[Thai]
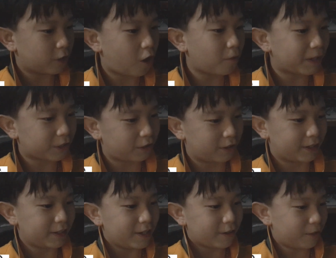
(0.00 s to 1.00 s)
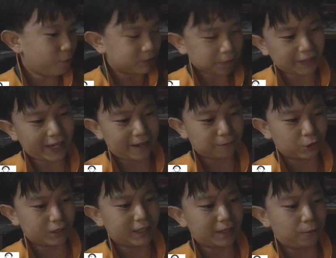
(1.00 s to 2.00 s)
ร้องมาก่อนก่อนที่ผมจะไปแข่งหม
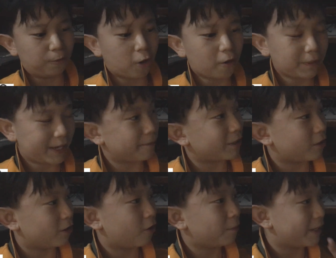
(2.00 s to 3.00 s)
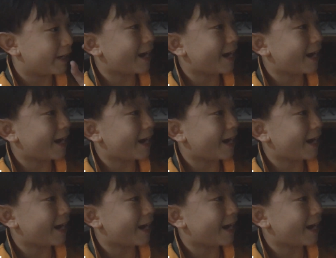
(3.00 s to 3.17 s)
ดเลยผมร้องเพลงมาก่อนร้องเพลง